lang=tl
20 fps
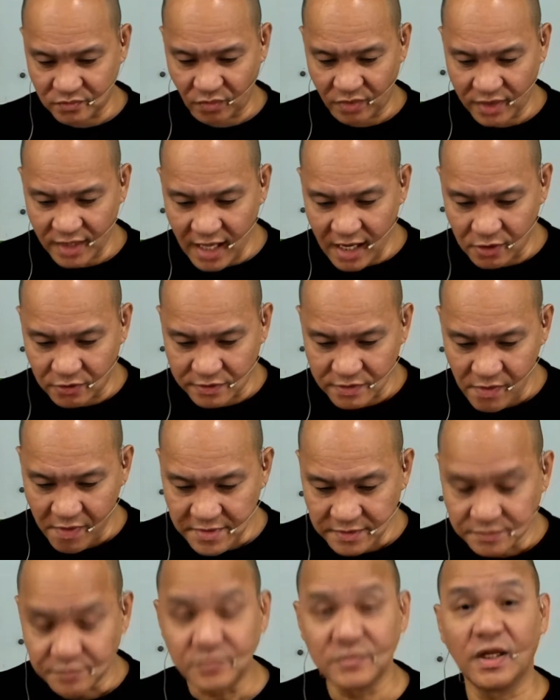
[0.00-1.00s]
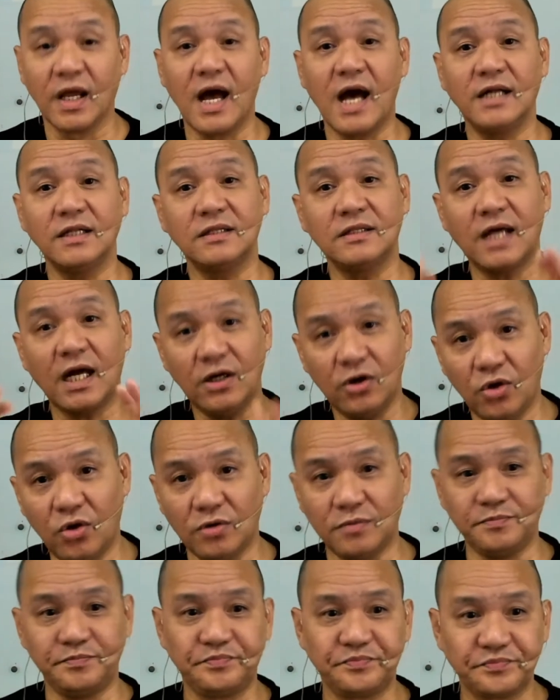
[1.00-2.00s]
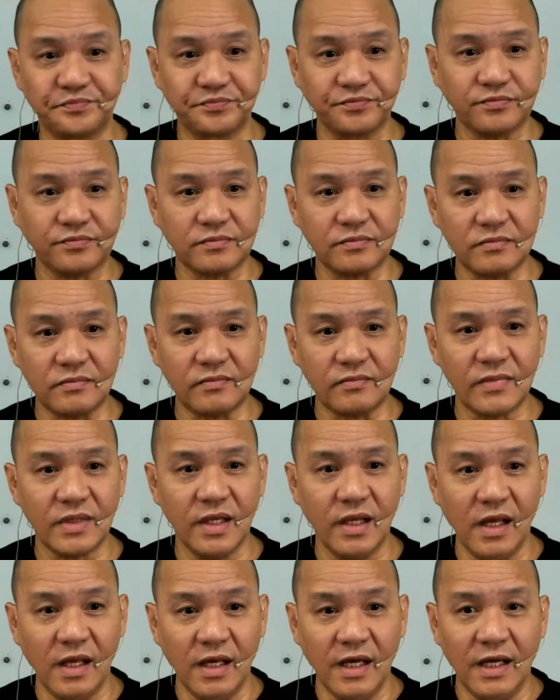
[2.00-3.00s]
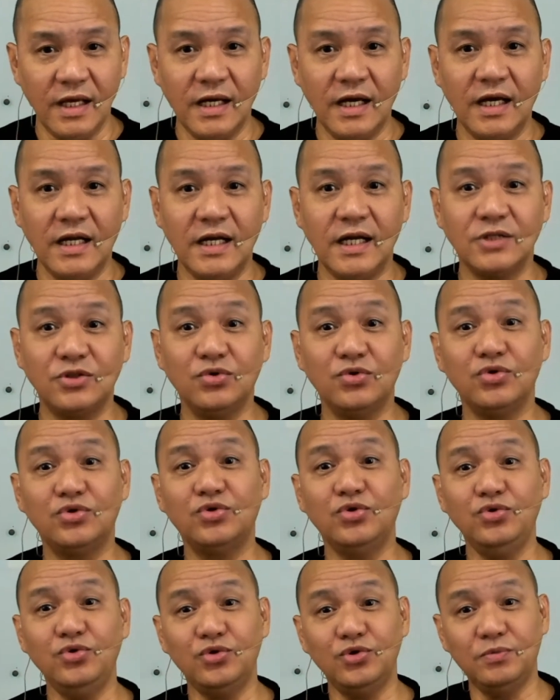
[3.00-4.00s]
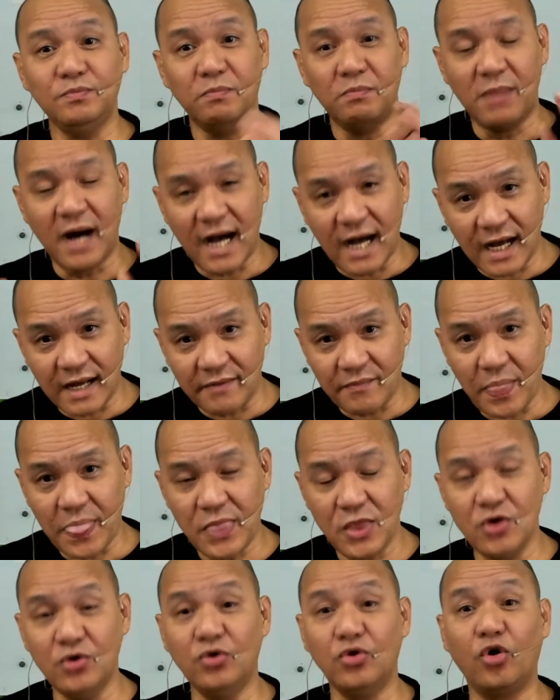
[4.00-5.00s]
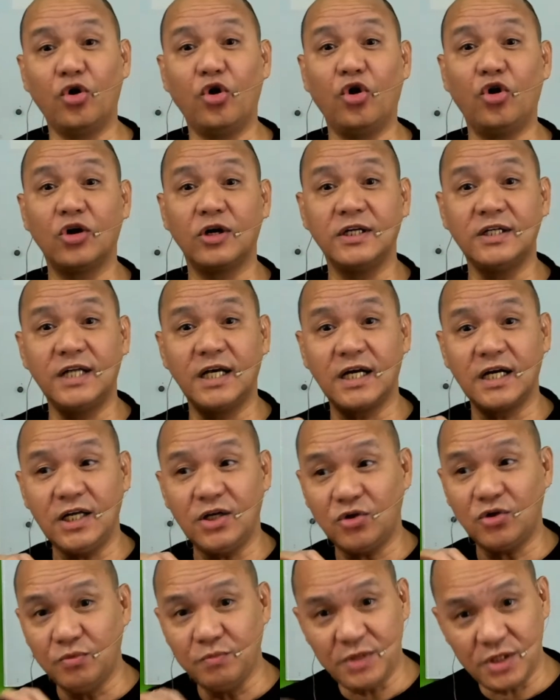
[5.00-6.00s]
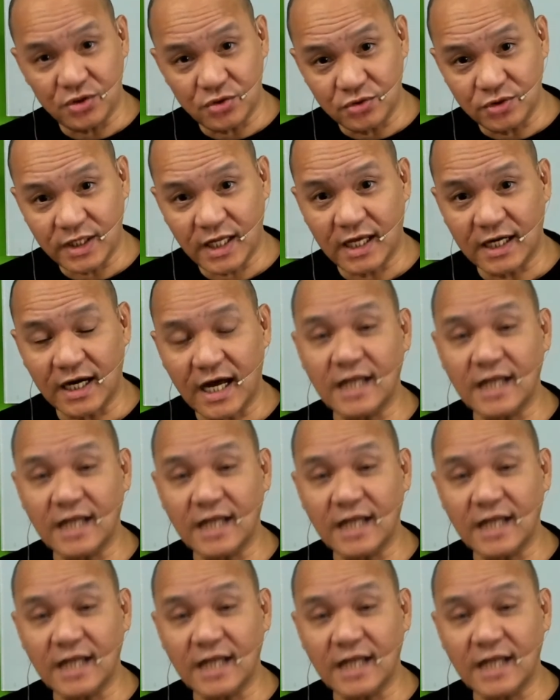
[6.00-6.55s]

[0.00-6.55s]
Now, ang tanong, nasusunod ba yung order ni commissioner?